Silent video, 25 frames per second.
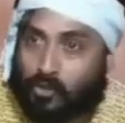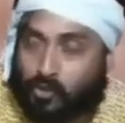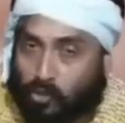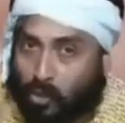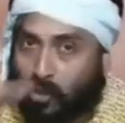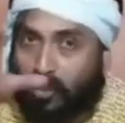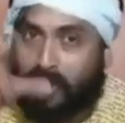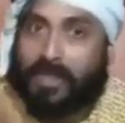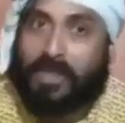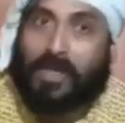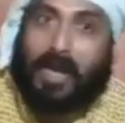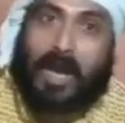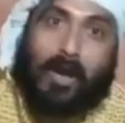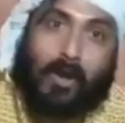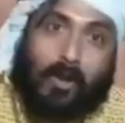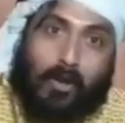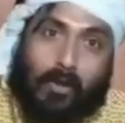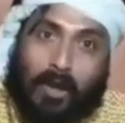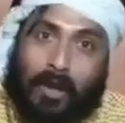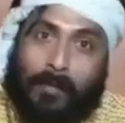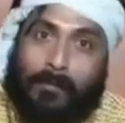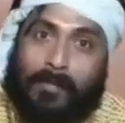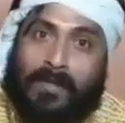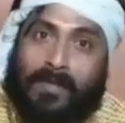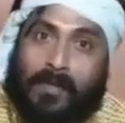যদি কারো
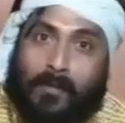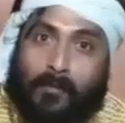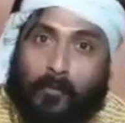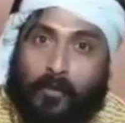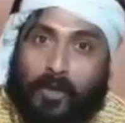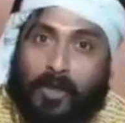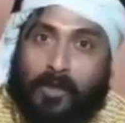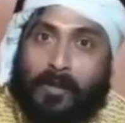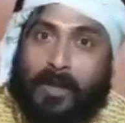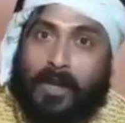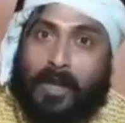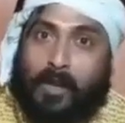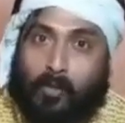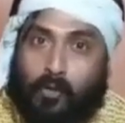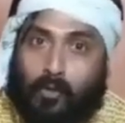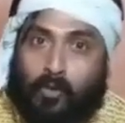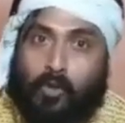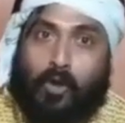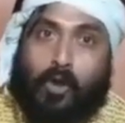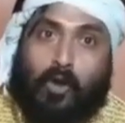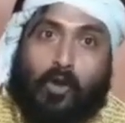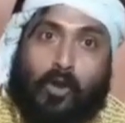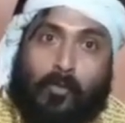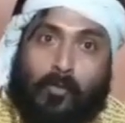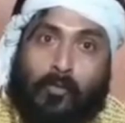আপনাদের পরিবারে কোনো
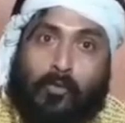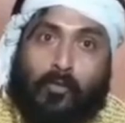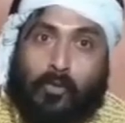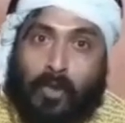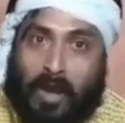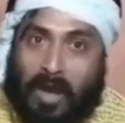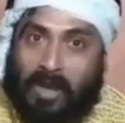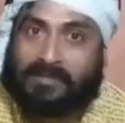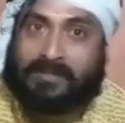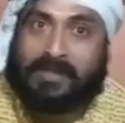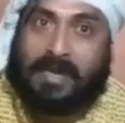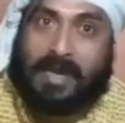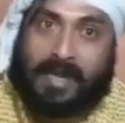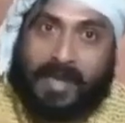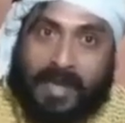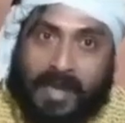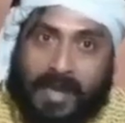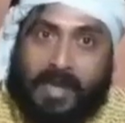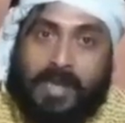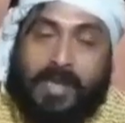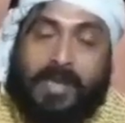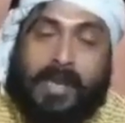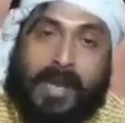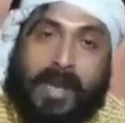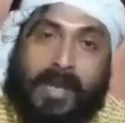রকম কোনো আজ লাগে
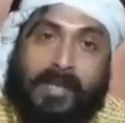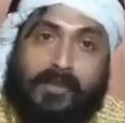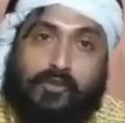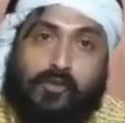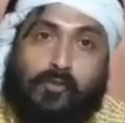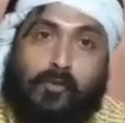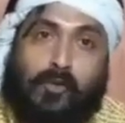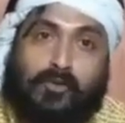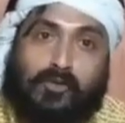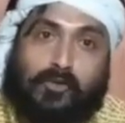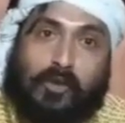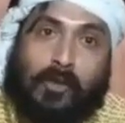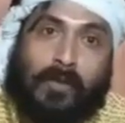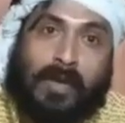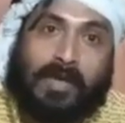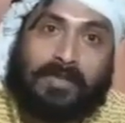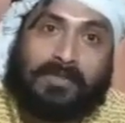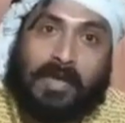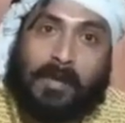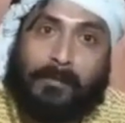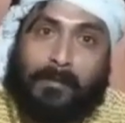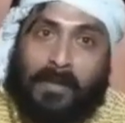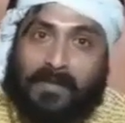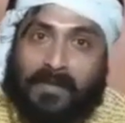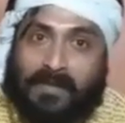এই যুব সমাজ
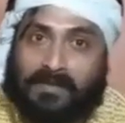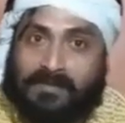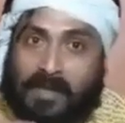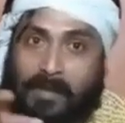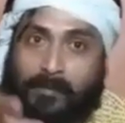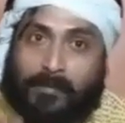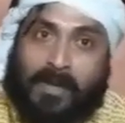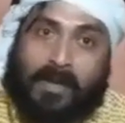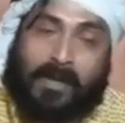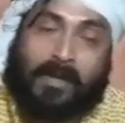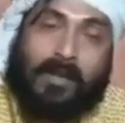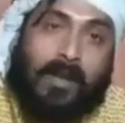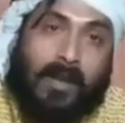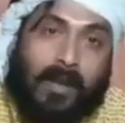আপনাদের সামনে